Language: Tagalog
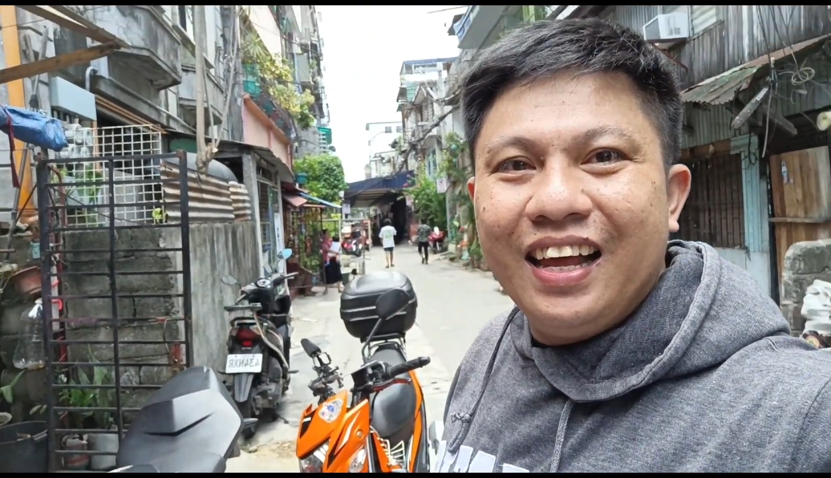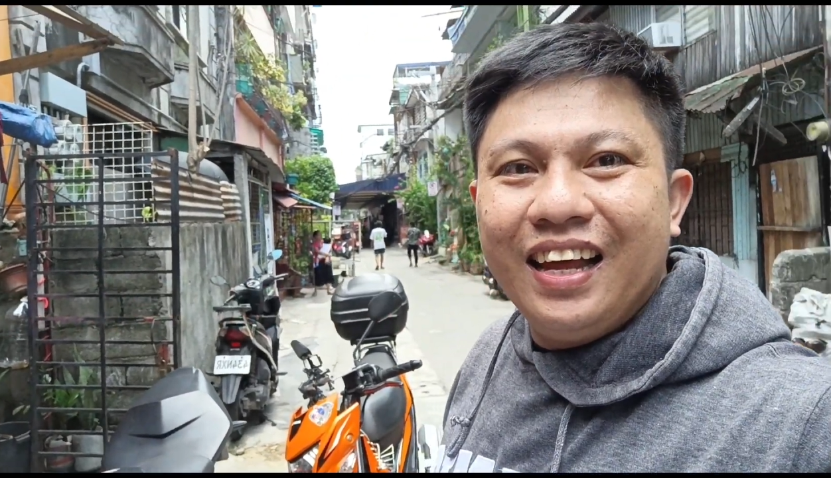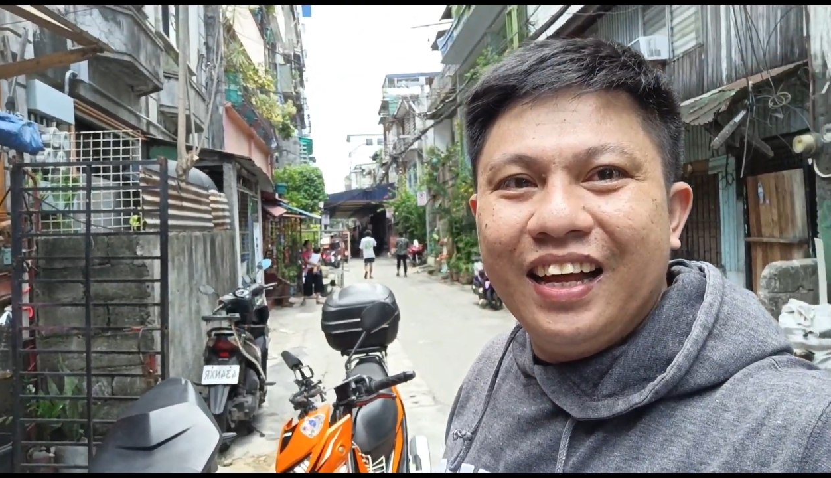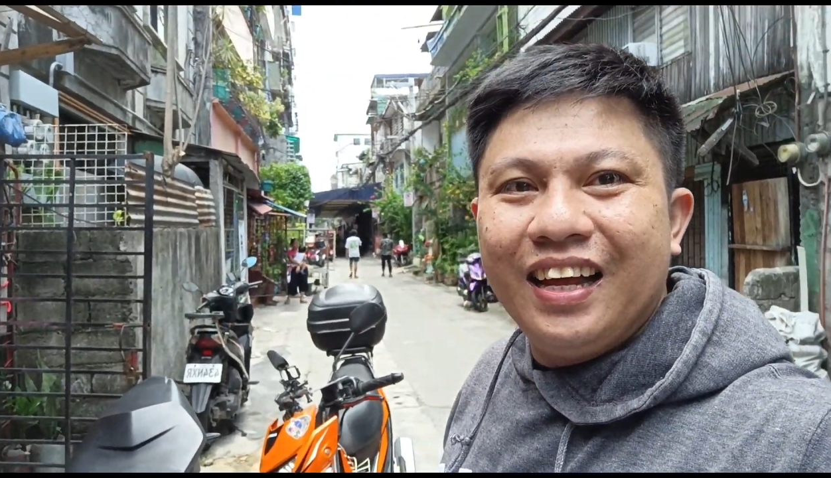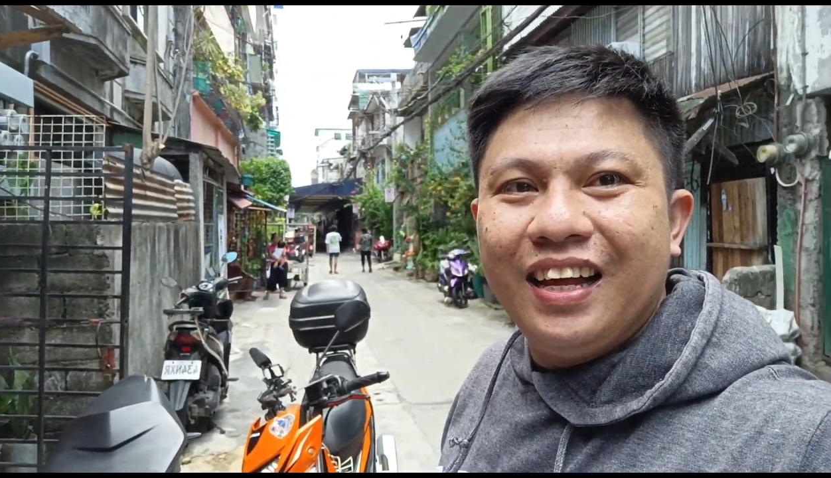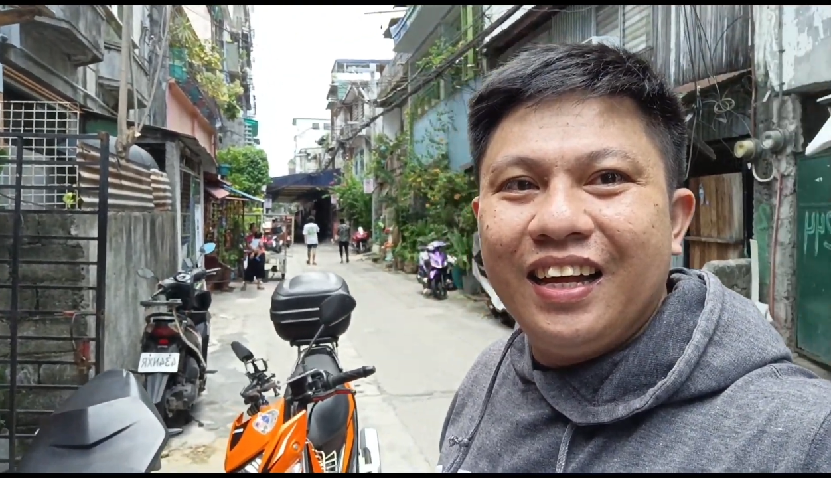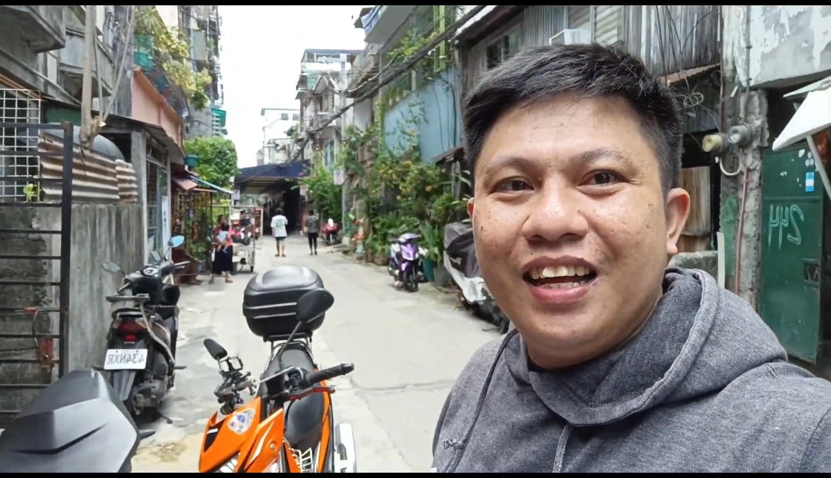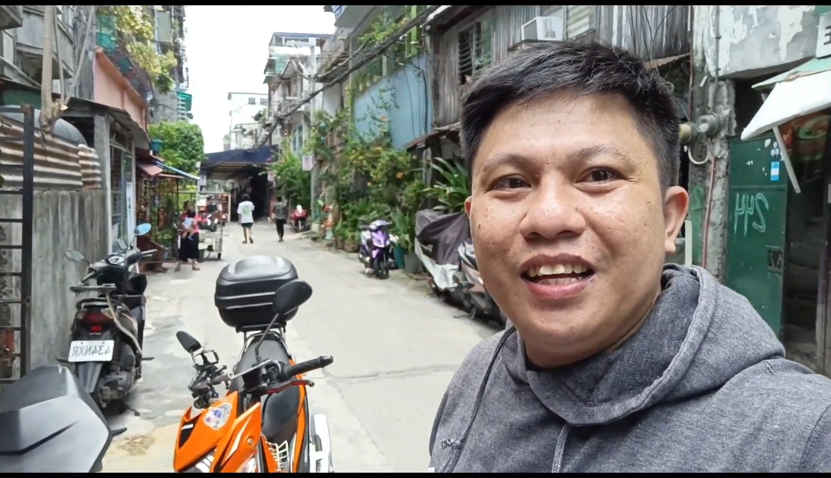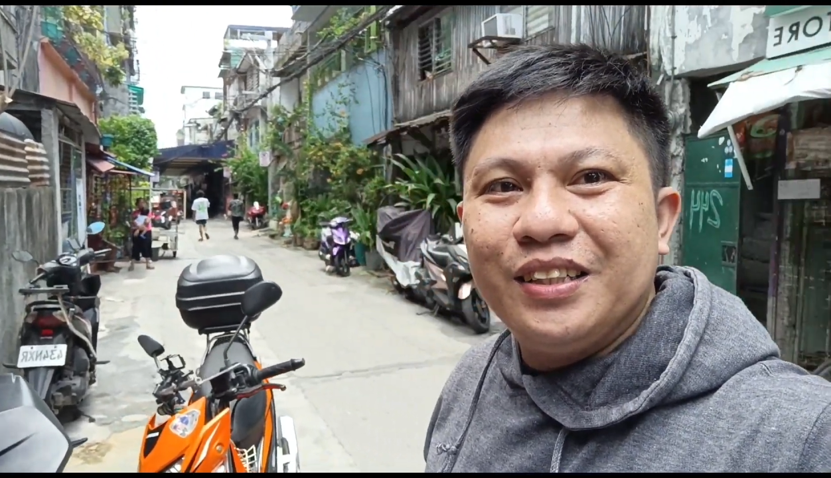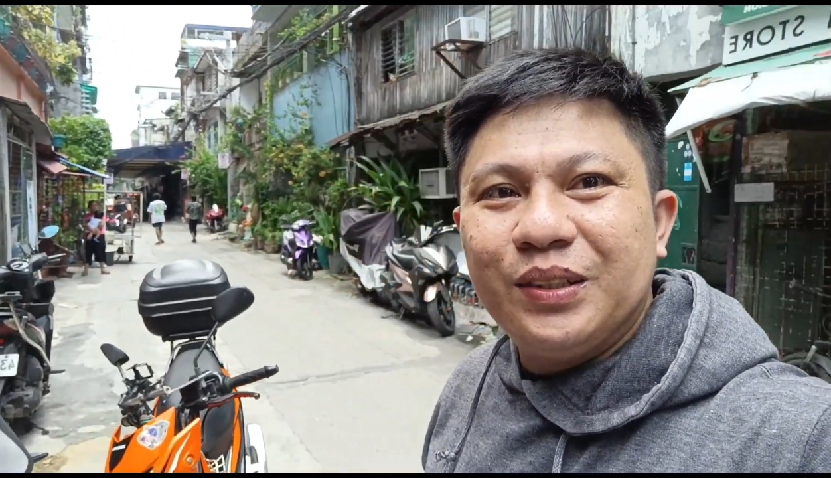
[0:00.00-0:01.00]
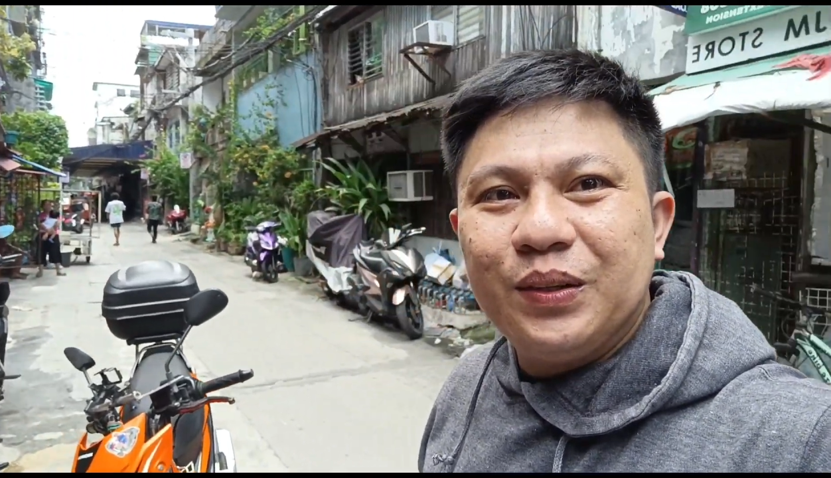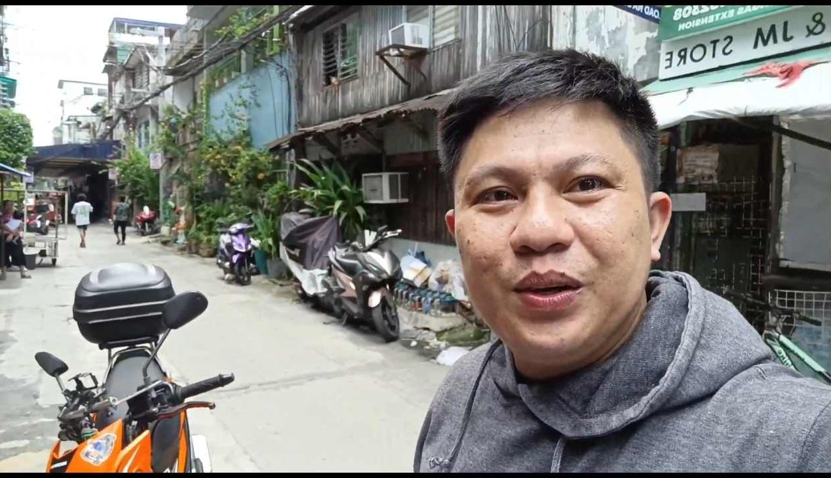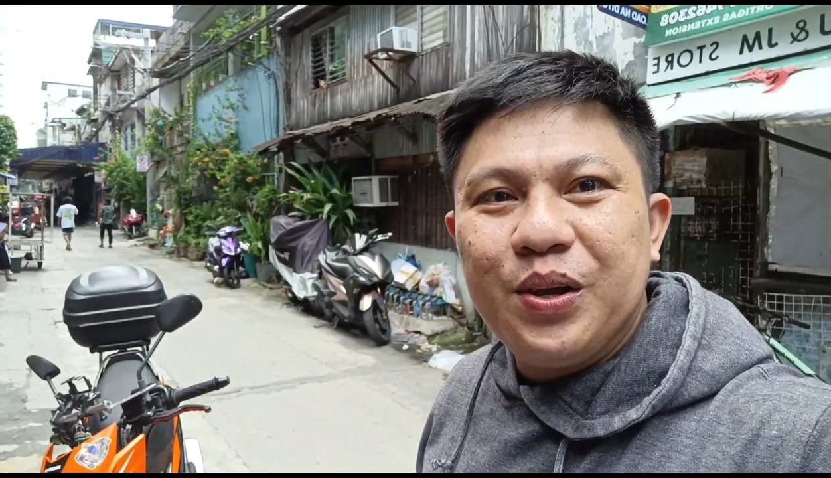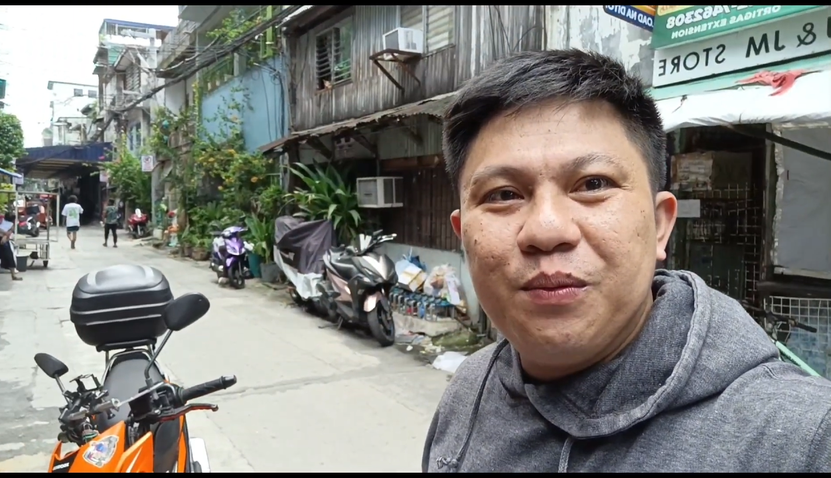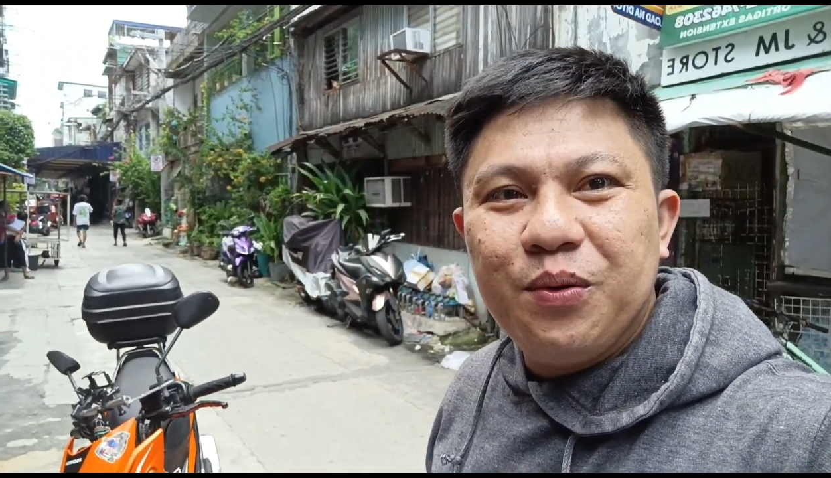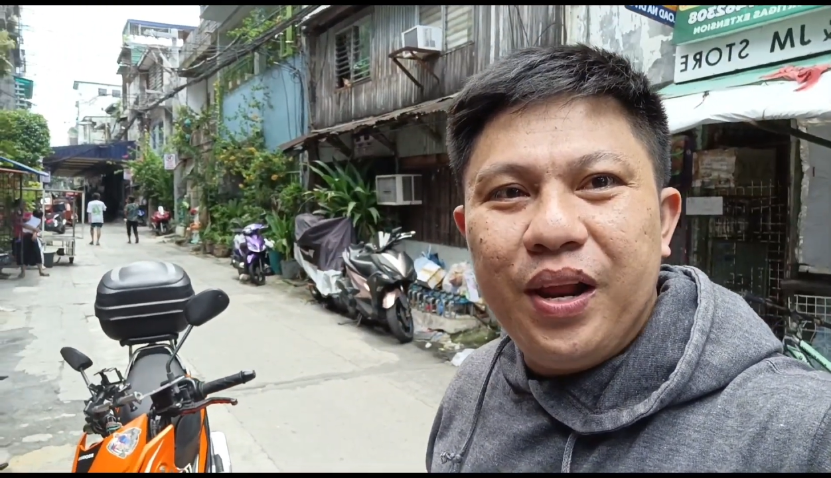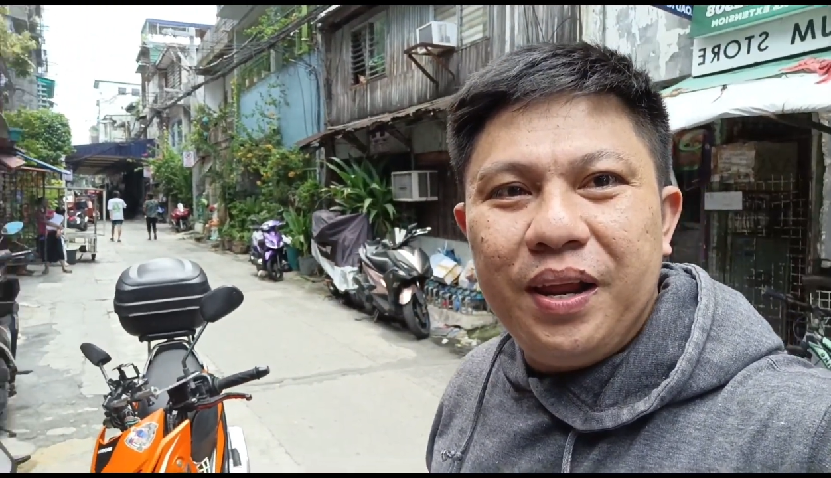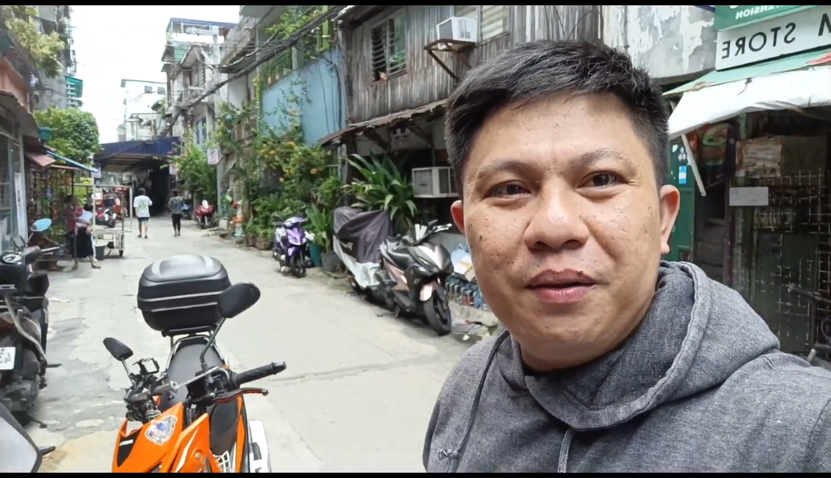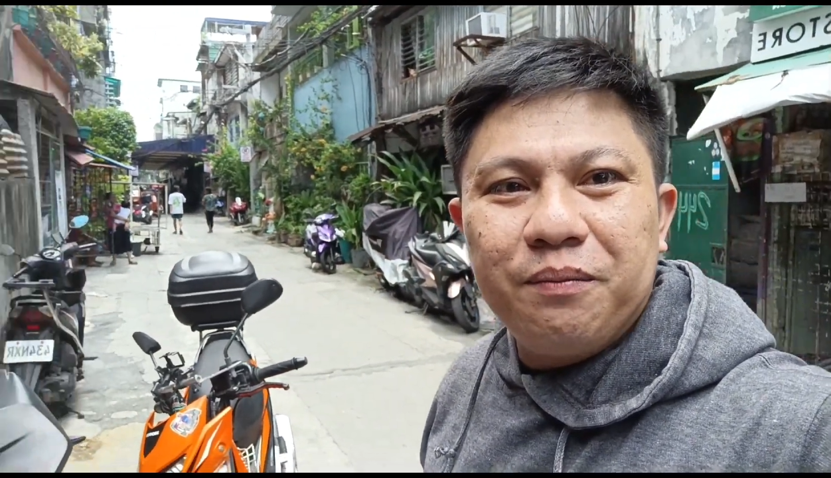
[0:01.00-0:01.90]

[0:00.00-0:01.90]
ah. so yun muli